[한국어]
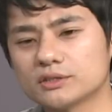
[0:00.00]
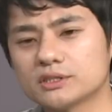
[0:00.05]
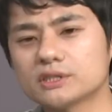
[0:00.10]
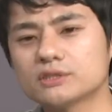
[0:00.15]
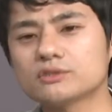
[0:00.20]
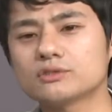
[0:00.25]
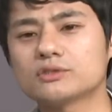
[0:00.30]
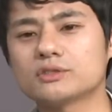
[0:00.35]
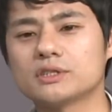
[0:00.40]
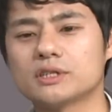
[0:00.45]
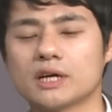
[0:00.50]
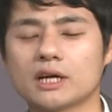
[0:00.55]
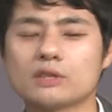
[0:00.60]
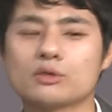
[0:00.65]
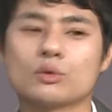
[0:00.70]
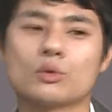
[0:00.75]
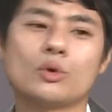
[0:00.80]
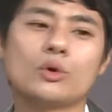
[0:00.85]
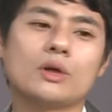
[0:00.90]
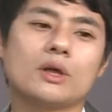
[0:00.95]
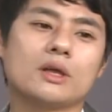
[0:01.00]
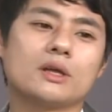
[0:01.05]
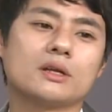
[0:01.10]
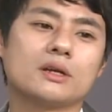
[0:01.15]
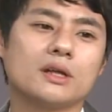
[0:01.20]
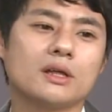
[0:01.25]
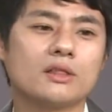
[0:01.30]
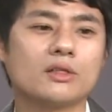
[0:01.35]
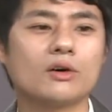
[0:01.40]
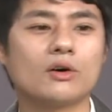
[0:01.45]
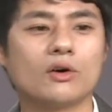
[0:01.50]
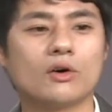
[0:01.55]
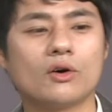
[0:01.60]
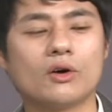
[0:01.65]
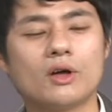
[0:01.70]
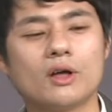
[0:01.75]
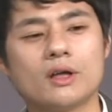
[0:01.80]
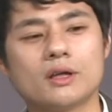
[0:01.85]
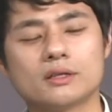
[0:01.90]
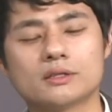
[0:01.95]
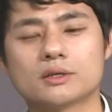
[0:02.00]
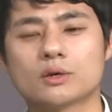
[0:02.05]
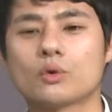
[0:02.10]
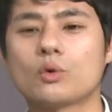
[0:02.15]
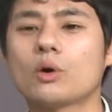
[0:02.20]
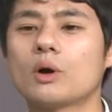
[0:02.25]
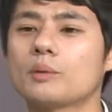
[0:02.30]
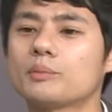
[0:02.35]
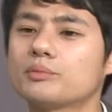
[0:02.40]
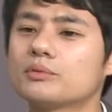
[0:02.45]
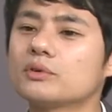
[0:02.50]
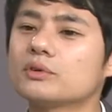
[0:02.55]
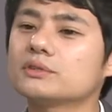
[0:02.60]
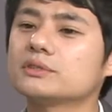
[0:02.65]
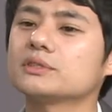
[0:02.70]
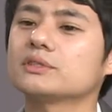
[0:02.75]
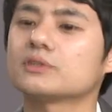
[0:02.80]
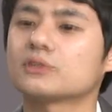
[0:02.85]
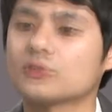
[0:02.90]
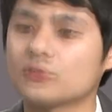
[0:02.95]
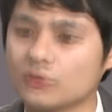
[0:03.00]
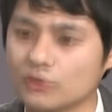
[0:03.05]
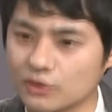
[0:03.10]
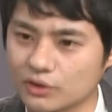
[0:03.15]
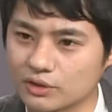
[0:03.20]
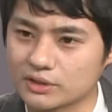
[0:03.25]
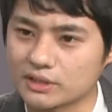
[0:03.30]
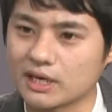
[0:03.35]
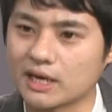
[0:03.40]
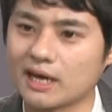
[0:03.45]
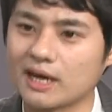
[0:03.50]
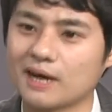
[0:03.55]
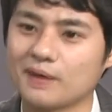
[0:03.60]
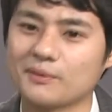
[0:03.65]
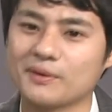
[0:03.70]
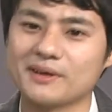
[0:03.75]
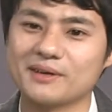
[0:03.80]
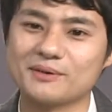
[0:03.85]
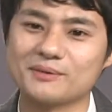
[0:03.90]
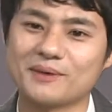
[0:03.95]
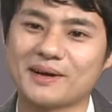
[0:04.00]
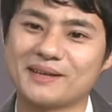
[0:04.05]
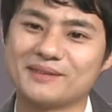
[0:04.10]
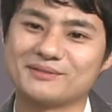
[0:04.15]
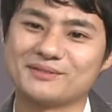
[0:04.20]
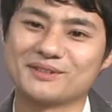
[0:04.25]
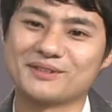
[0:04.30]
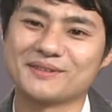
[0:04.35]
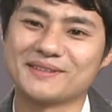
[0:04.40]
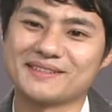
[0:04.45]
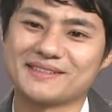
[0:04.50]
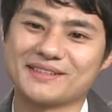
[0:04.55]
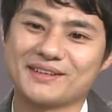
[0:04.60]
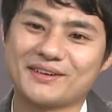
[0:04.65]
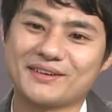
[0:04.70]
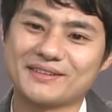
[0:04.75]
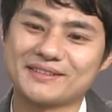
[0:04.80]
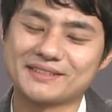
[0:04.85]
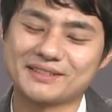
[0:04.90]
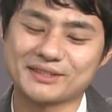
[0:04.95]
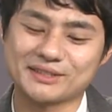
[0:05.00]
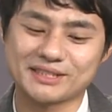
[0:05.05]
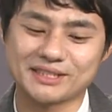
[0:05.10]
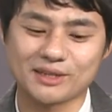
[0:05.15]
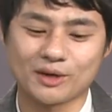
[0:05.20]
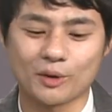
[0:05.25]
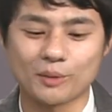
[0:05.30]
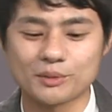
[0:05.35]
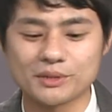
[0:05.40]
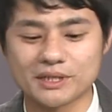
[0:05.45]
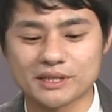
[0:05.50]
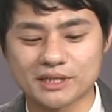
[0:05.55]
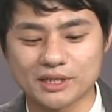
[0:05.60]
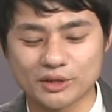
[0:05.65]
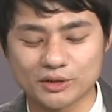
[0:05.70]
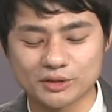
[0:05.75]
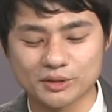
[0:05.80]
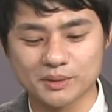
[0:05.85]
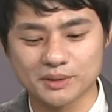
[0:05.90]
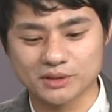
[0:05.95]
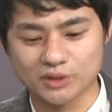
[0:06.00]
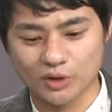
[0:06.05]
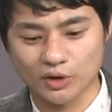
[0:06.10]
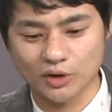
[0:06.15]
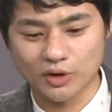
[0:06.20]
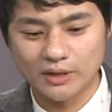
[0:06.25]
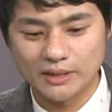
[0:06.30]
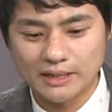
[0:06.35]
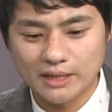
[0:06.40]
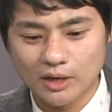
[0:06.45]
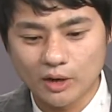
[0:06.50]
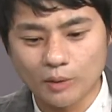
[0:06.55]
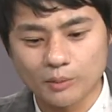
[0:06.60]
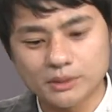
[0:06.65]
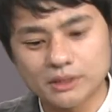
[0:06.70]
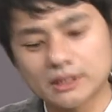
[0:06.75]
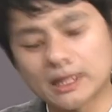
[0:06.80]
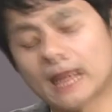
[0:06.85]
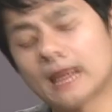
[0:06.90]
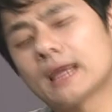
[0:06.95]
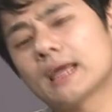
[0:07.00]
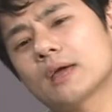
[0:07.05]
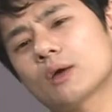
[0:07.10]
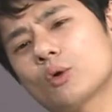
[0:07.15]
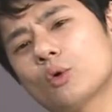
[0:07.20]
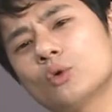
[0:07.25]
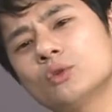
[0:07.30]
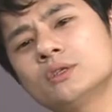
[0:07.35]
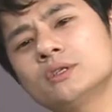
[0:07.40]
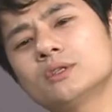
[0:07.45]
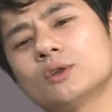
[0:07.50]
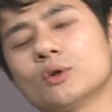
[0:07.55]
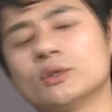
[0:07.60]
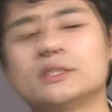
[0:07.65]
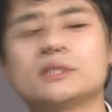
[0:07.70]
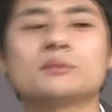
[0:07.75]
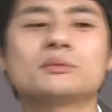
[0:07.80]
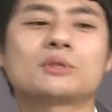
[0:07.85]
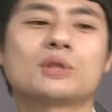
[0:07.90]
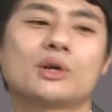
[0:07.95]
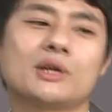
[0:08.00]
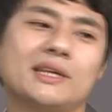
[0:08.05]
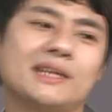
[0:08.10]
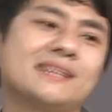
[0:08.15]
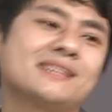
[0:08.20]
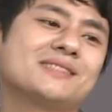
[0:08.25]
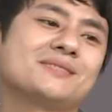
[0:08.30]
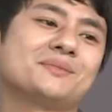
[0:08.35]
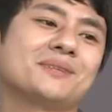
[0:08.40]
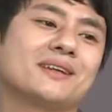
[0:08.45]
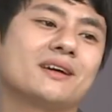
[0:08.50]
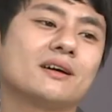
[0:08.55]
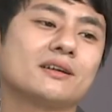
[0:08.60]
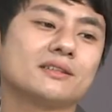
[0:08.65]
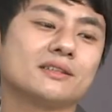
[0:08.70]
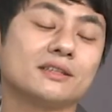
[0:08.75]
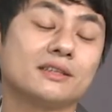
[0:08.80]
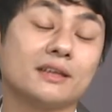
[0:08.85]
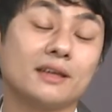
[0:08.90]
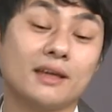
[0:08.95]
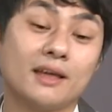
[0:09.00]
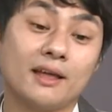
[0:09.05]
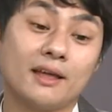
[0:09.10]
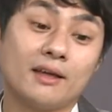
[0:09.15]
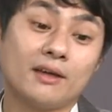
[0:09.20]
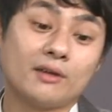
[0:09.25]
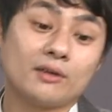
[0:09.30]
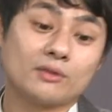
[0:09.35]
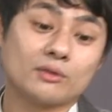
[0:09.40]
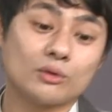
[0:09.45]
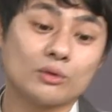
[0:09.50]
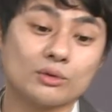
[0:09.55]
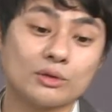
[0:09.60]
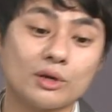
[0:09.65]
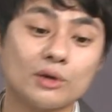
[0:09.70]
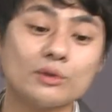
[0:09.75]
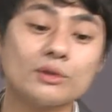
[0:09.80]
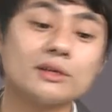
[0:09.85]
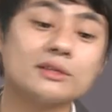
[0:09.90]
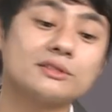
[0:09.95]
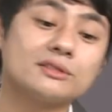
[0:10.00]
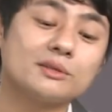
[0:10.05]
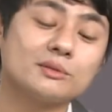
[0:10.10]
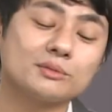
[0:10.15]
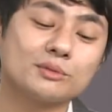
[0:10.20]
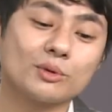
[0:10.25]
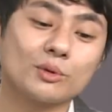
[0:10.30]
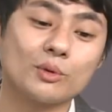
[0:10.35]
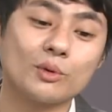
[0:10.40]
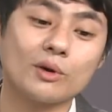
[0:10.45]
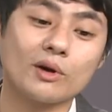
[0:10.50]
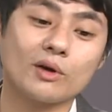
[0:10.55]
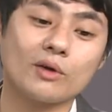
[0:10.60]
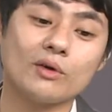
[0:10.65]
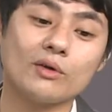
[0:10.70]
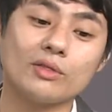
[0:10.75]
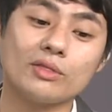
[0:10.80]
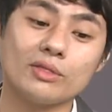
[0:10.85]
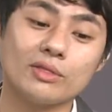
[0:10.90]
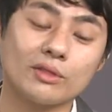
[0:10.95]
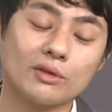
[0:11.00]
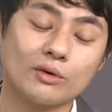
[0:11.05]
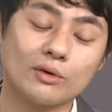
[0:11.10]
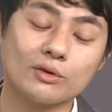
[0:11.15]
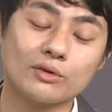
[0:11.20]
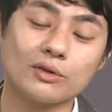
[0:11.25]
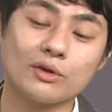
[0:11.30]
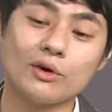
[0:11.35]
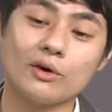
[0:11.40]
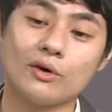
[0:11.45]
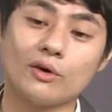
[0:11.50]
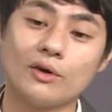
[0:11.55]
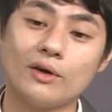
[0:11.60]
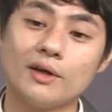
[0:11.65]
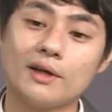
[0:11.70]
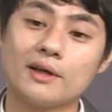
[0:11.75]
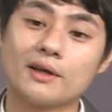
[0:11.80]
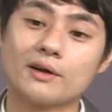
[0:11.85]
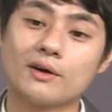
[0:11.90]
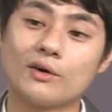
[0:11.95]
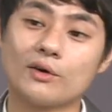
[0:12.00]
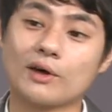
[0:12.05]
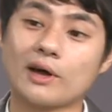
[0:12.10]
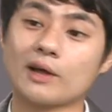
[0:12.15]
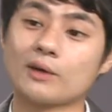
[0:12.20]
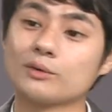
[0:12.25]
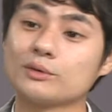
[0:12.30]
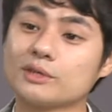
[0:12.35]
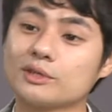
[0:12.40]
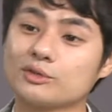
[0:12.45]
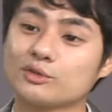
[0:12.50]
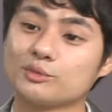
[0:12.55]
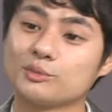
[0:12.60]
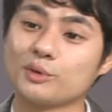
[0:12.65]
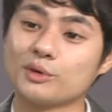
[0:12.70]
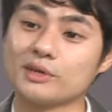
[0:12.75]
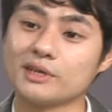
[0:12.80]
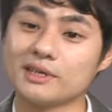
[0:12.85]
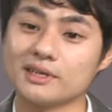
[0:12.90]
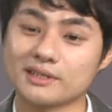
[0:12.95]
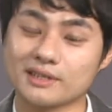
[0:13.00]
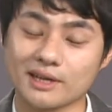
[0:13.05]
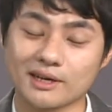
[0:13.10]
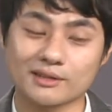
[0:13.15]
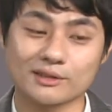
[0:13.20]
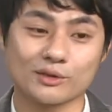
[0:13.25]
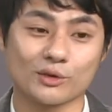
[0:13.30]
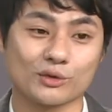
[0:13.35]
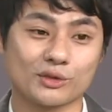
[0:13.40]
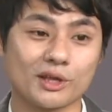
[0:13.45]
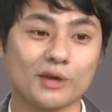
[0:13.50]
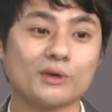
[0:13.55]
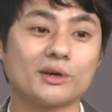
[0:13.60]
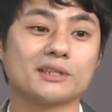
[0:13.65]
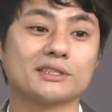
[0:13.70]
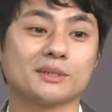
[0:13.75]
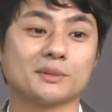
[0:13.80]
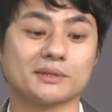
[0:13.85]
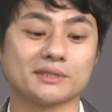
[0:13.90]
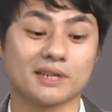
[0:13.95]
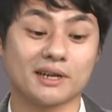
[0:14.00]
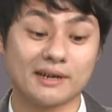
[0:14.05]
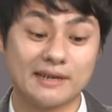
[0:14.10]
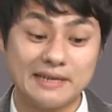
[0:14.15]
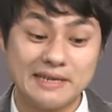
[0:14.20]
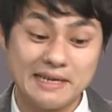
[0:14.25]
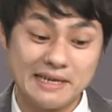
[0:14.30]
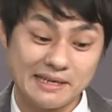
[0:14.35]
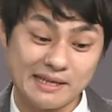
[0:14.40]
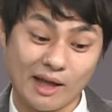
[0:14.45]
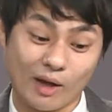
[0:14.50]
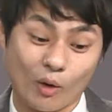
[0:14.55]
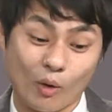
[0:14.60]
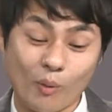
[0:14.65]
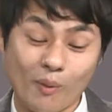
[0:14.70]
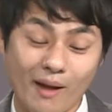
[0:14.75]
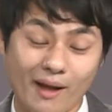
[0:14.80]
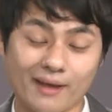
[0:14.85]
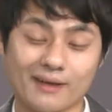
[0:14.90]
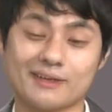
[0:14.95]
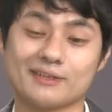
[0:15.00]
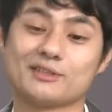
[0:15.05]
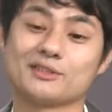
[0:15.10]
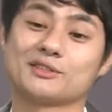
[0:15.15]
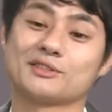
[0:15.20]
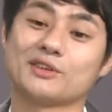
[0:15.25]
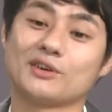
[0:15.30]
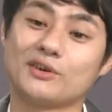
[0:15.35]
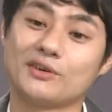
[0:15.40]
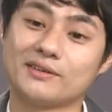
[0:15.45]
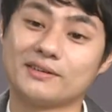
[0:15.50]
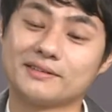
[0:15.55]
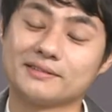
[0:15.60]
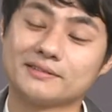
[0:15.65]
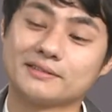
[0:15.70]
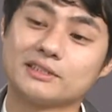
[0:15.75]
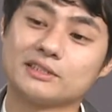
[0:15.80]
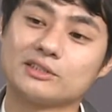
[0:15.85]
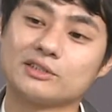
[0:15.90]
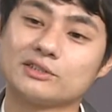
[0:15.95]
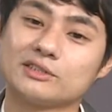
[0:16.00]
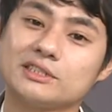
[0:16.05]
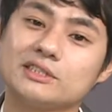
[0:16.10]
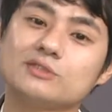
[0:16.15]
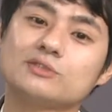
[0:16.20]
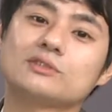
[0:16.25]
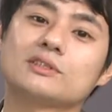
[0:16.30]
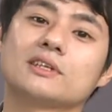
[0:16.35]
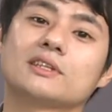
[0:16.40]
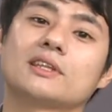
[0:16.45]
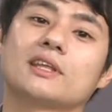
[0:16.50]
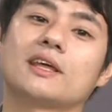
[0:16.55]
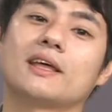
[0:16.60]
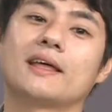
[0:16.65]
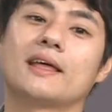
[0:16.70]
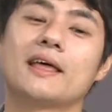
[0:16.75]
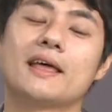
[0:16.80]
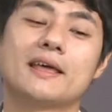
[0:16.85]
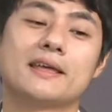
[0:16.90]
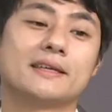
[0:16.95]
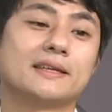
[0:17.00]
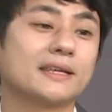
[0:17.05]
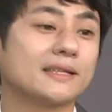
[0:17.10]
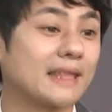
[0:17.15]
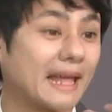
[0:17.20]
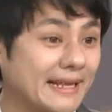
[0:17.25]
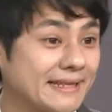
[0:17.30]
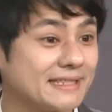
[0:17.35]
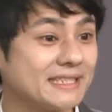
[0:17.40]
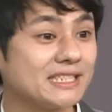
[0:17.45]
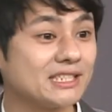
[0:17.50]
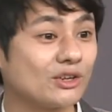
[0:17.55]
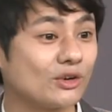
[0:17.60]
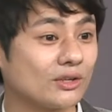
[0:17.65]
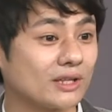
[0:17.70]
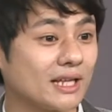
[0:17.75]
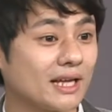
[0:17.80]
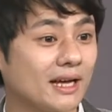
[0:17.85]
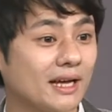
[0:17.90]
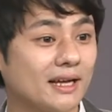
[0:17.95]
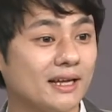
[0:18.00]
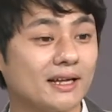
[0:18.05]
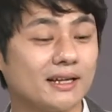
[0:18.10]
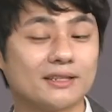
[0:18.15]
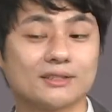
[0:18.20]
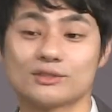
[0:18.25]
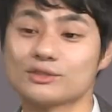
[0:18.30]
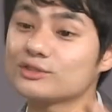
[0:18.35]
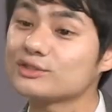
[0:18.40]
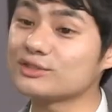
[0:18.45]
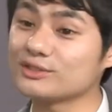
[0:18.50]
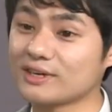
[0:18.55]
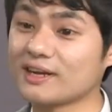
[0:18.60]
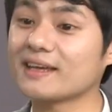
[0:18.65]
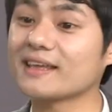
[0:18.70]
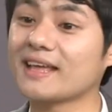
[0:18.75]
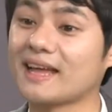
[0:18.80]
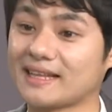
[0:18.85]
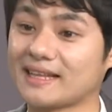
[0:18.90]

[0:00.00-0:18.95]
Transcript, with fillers: 친구들이 하도 코 얘기를 해서 이제 코가 부러졌던 거냐 막 이런 많이 물어봤어요. 그래서 어머니한테 여쭤봤죠. 어머니 나의 코는 언제부터 이래 있습니까? 그랬더니 너태어났 때부터 코가 커, 서 어, 간호사 두 명이 딱 너 태어나자마자 야코 봐! 이랬었어. 그래서 친구들한테 이게 다치거나 수술을 한 게